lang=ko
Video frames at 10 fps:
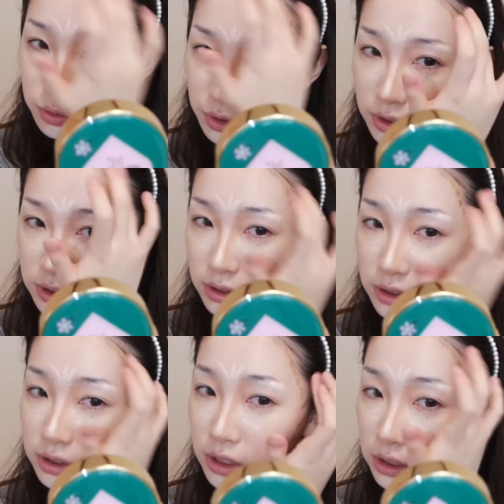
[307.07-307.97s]

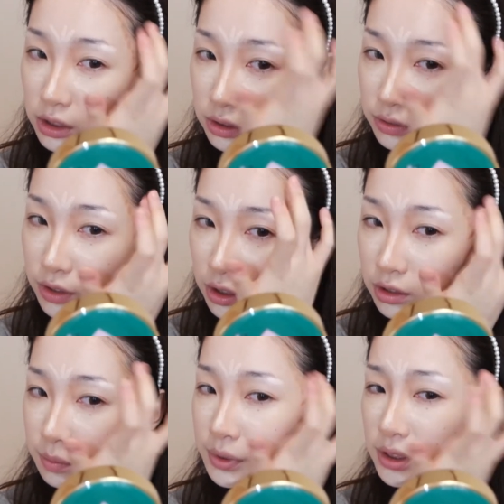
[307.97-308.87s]
콘서트를 갔다
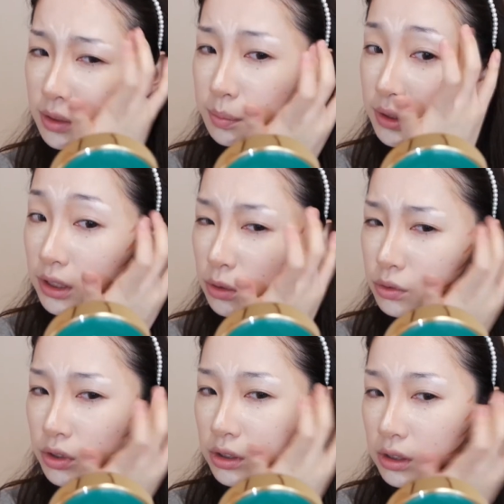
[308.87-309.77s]
왔어요. 핑크 플레이
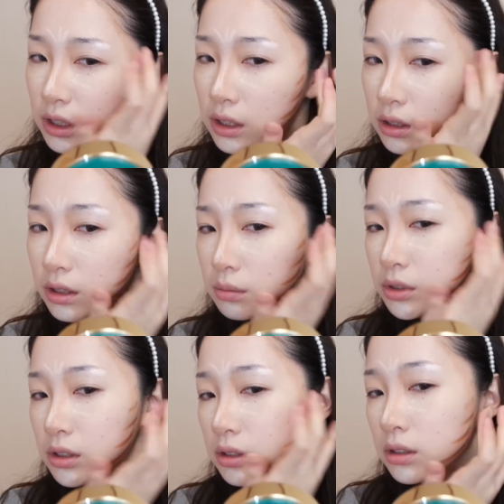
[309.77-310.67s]
콘서트인가?
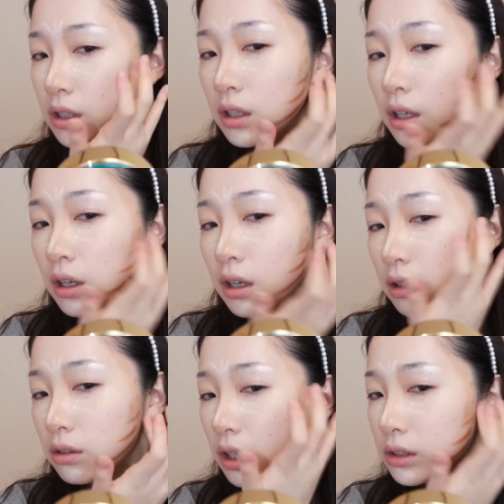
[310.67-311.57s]
아무튼
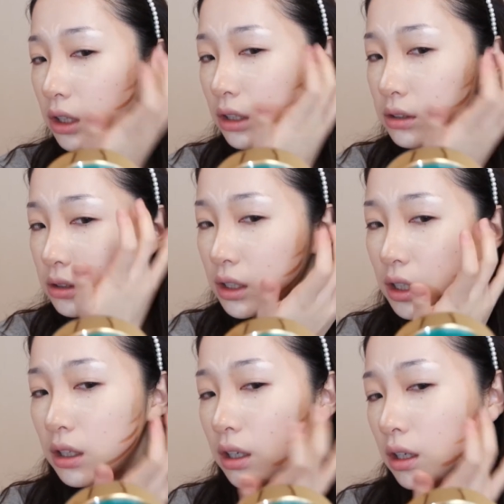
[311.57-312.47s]
그 갔다
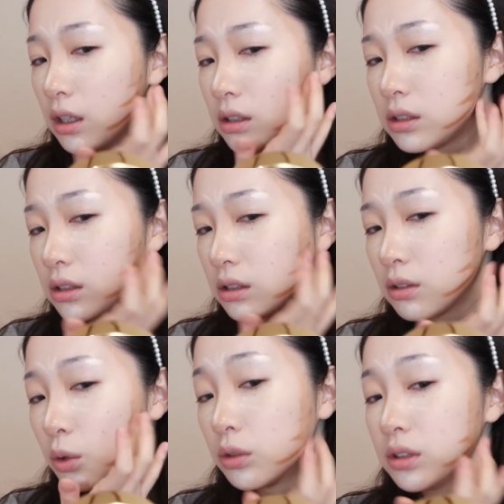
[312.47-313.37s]
왔는데
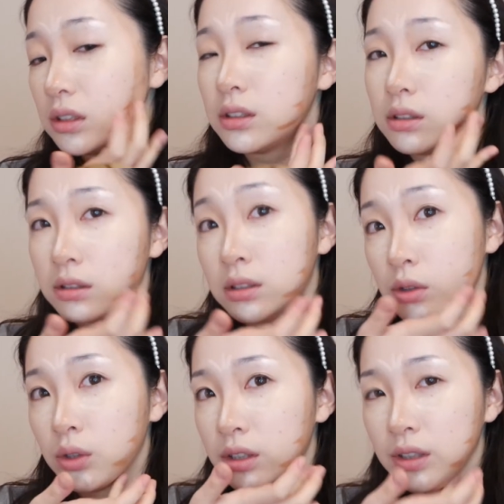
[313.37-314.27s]
진짜 저는
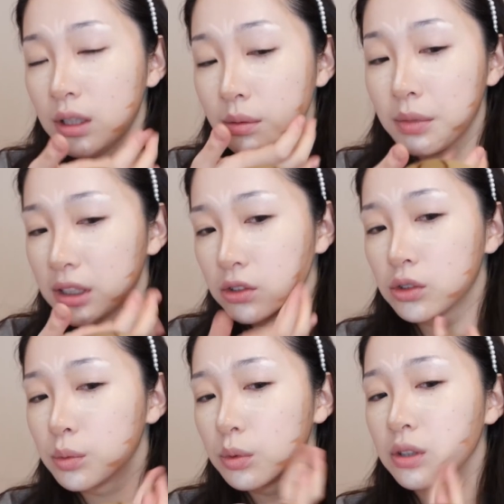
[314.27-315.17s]
그렇게 사람이 많을
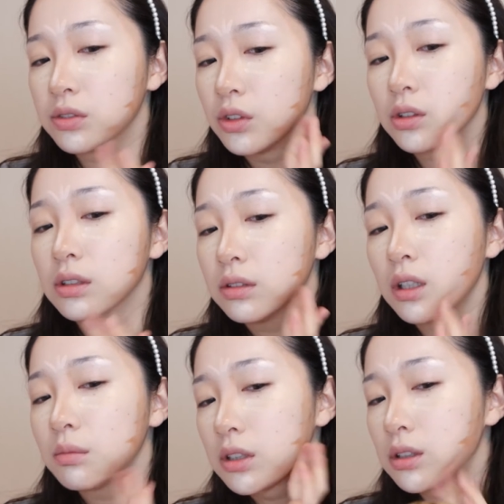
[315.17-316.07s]
줄 몰랐어요. 근데
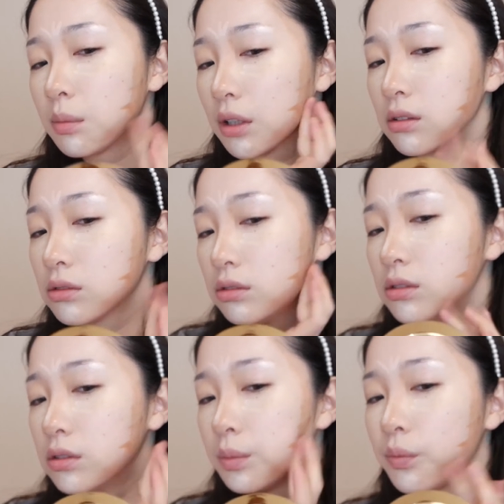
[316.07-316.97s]
사람 진짜
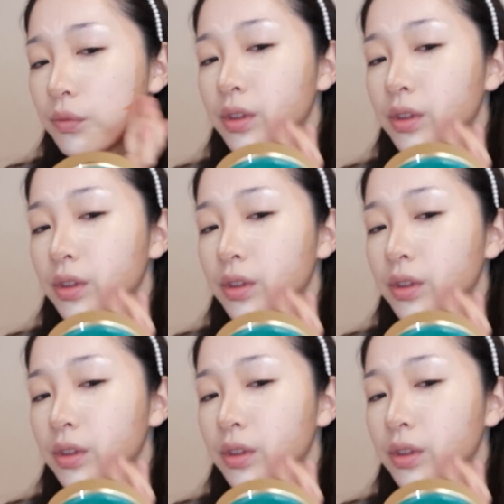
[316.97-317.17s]
많았고